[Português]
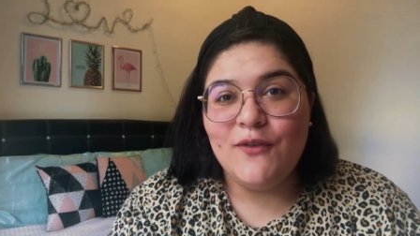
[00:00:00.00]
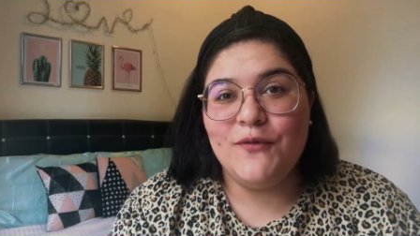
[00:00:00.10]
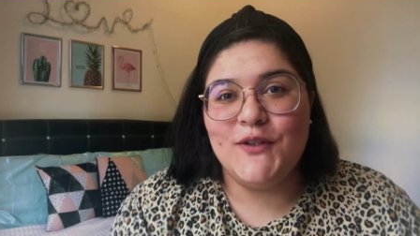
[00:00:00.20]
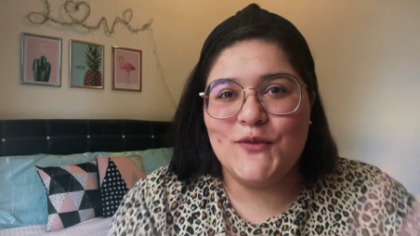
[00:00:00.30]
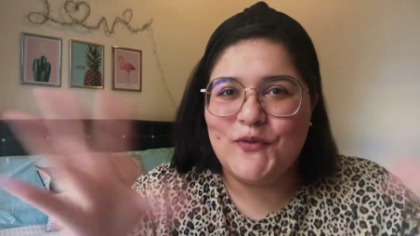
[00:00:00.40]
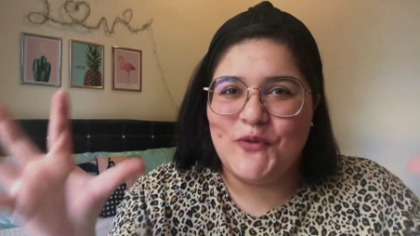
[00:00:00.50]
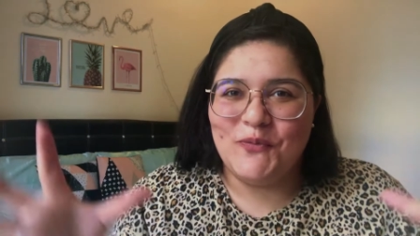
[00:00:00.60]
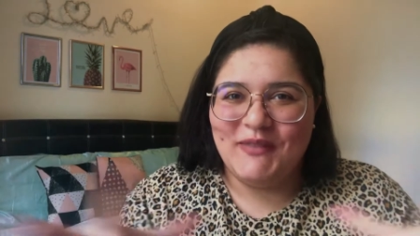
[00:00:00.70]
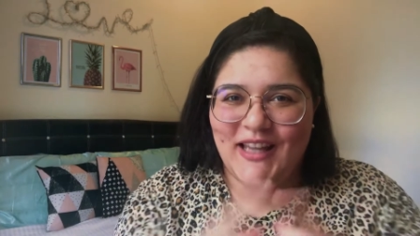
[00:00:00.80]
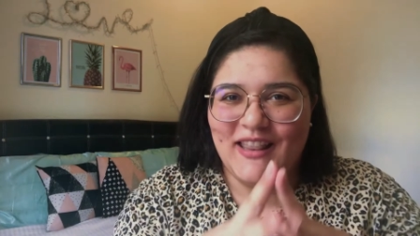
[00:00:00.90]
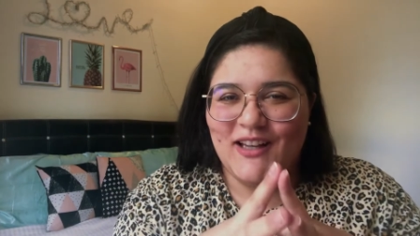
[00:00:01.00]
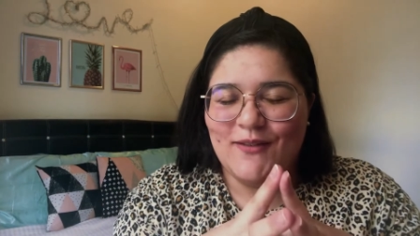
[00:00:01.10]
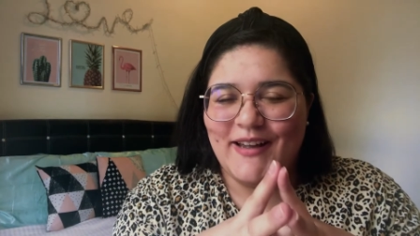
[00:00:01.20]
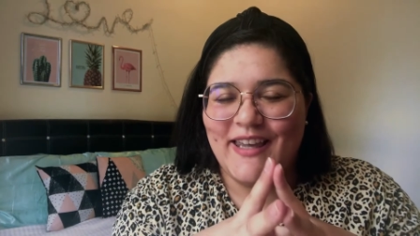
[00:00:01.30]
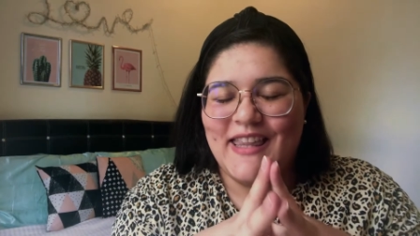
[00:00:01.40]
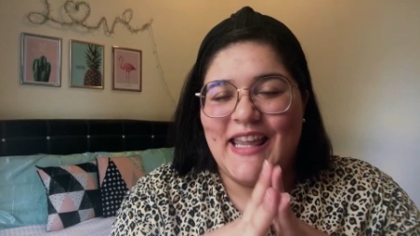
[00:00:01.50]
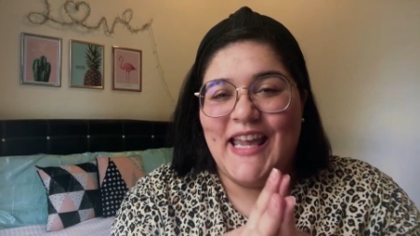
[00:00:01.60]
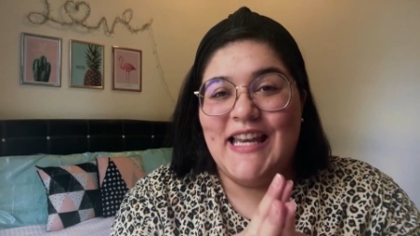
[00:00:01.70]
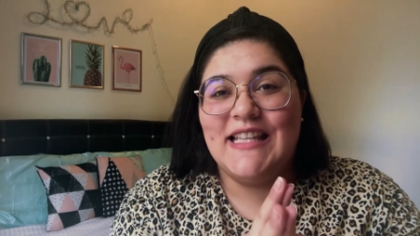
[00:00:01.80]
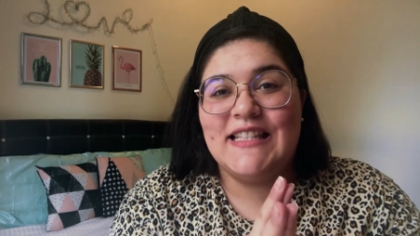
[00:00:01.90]
fiz um juntadão aí
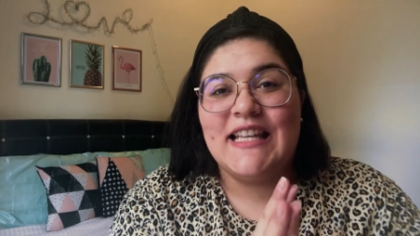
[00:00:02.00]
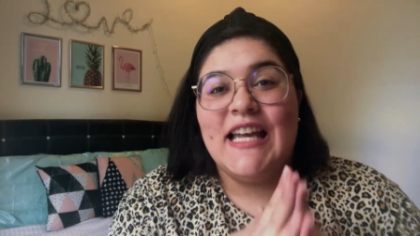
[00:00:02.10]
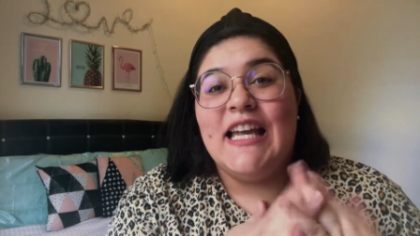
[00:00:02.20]
deles.